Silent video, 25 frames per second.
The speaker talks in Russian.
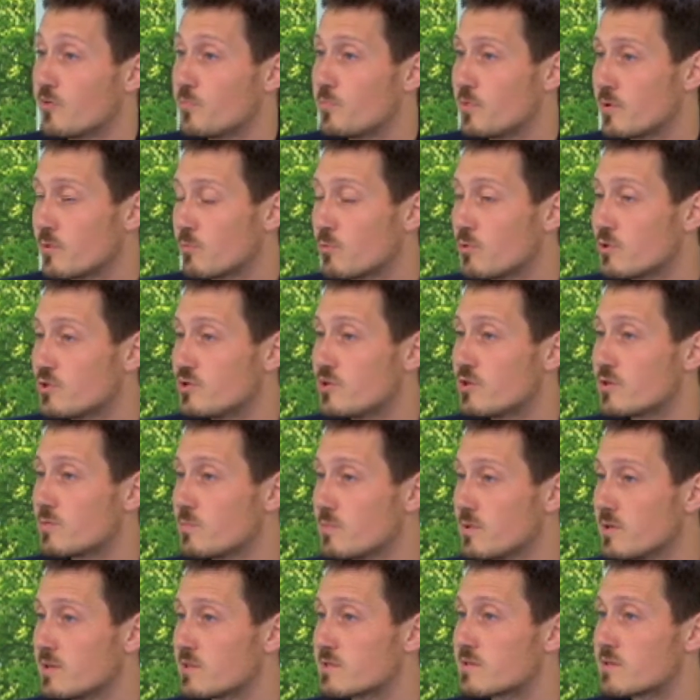В первую очередь
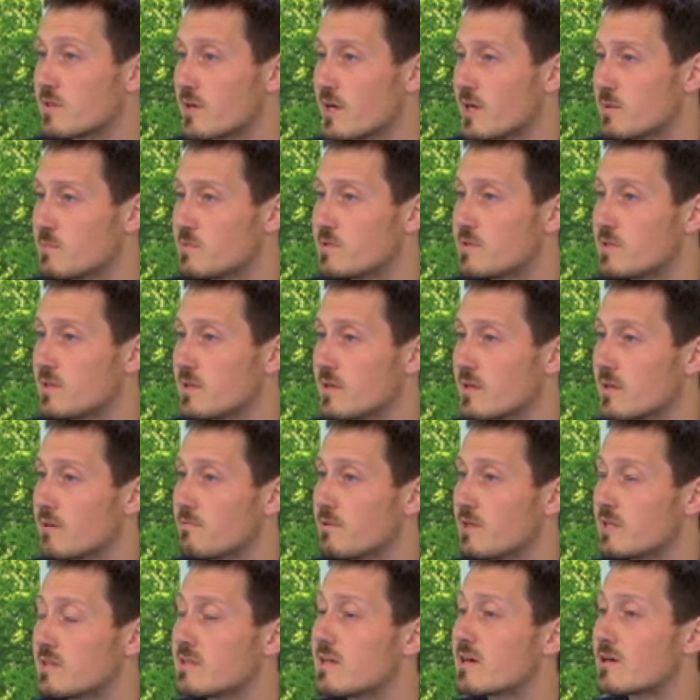мы стараемся
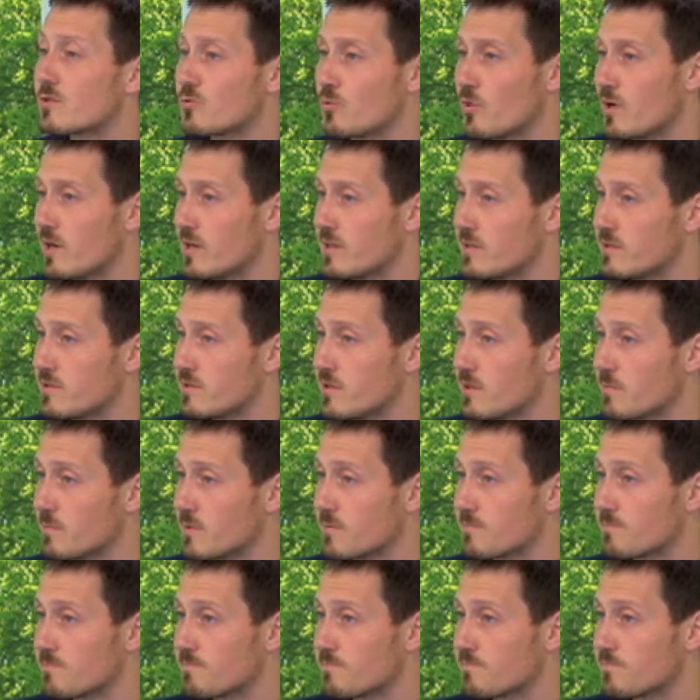говорить на актуальные темы.
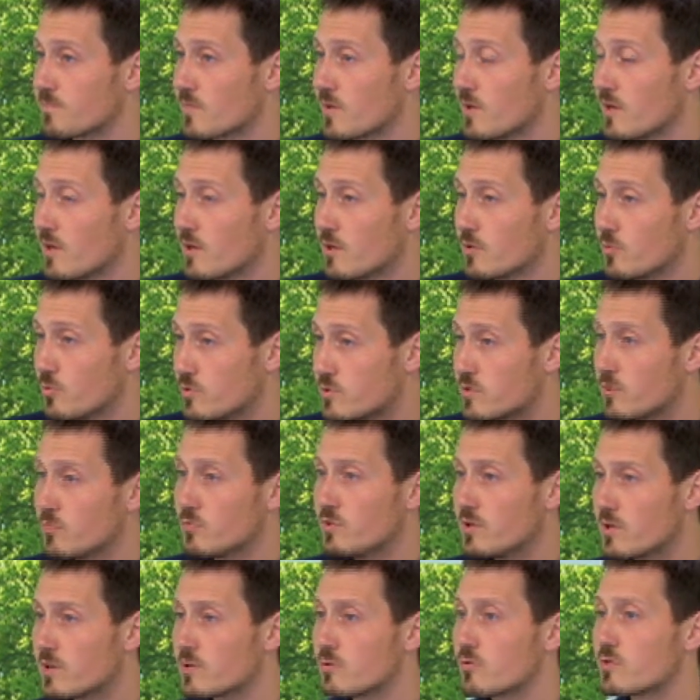То есть
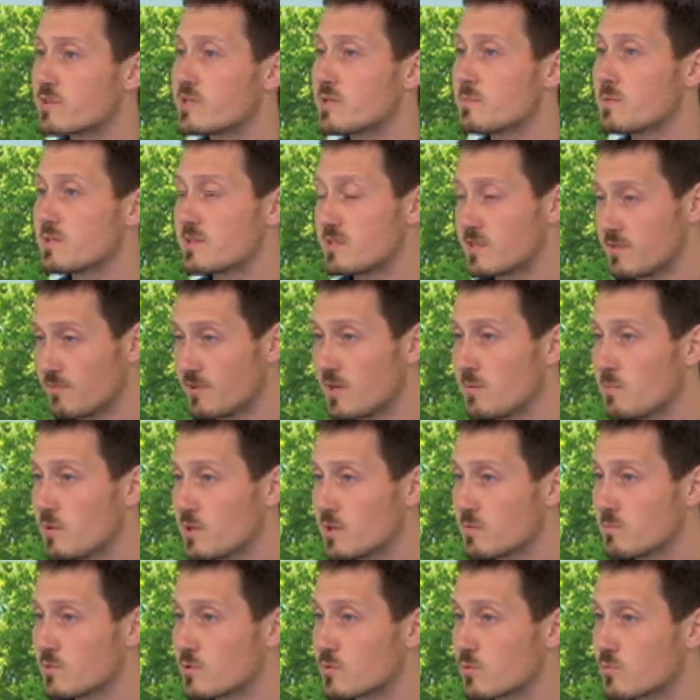люди, которые занимаются
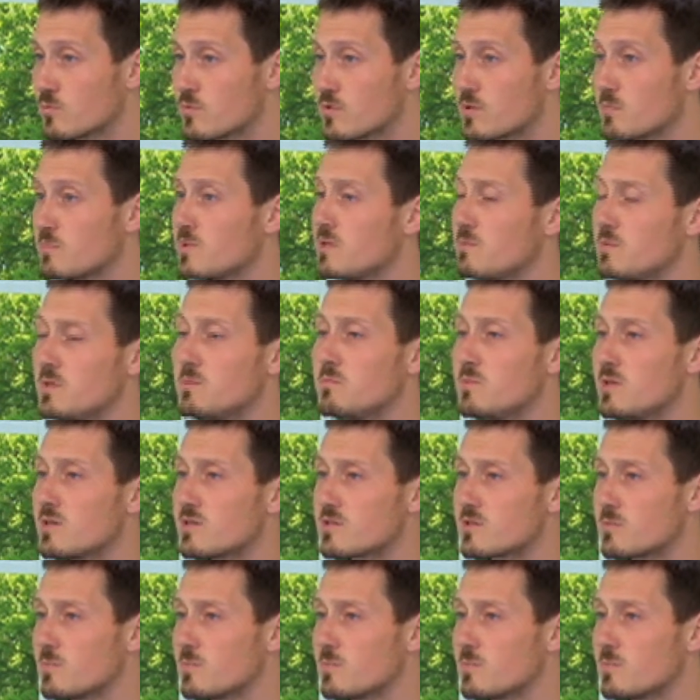современным искусством, им нет